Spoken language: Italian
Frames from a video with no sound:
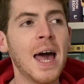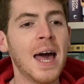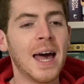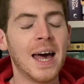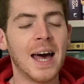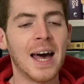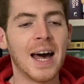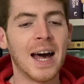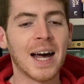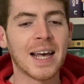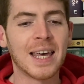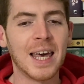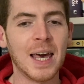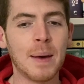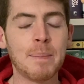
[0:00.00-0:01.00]
Eh,
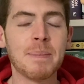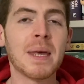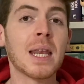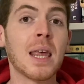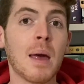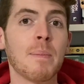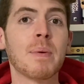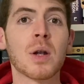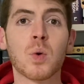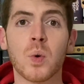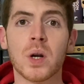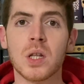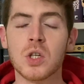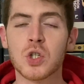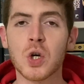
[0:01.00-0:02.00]
che mi riempie il
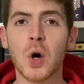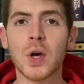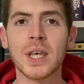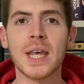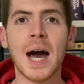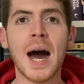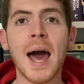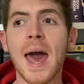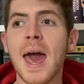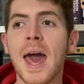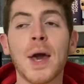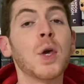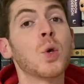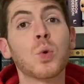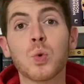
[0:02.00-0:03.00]
cuore di gioia
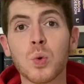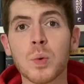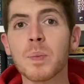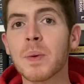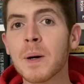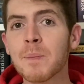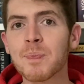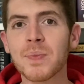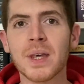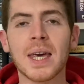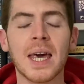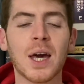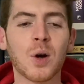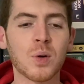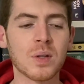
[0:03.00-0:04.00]
è YouTube,
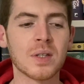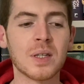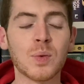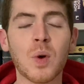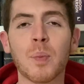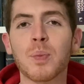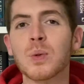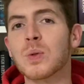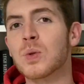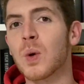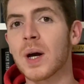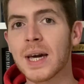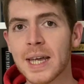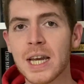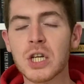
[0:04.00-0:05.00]
che continua appunto
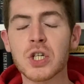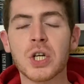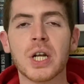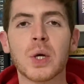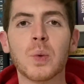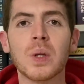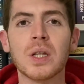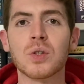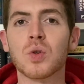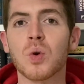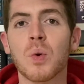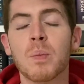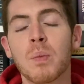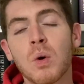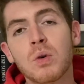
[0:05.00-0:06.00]
a crescere, quindi
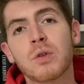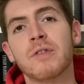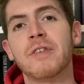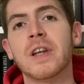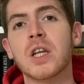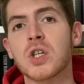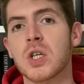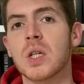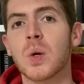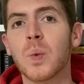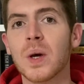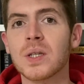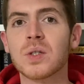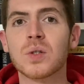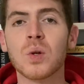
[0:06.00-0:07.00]
sono molto felice di
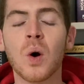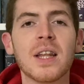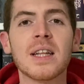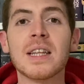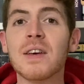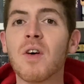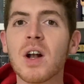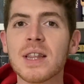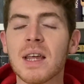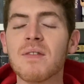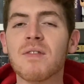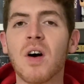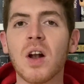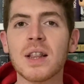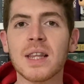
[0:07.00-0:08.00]
questo. Di volta in
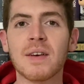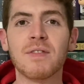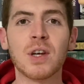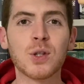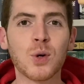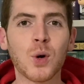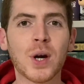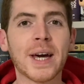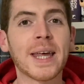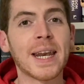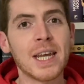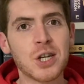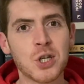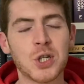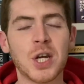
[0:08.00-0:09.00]
volta vedo
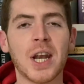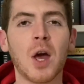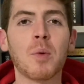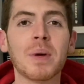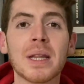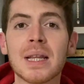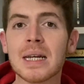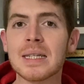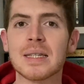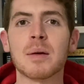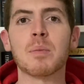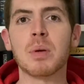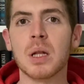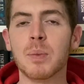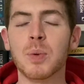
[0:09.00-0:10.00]
crescere e aumentare
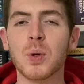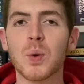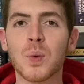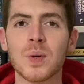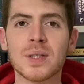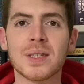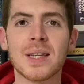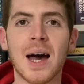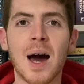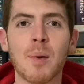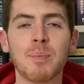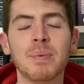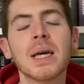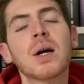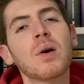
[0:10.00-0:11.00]
sempre di più questa
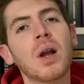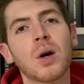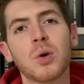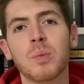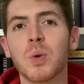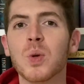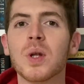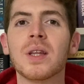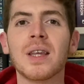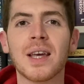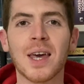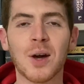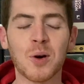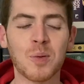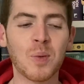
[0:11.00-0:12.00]
piccola community
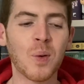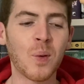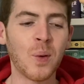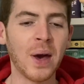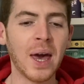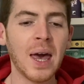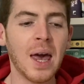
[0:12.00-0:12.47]
che comunque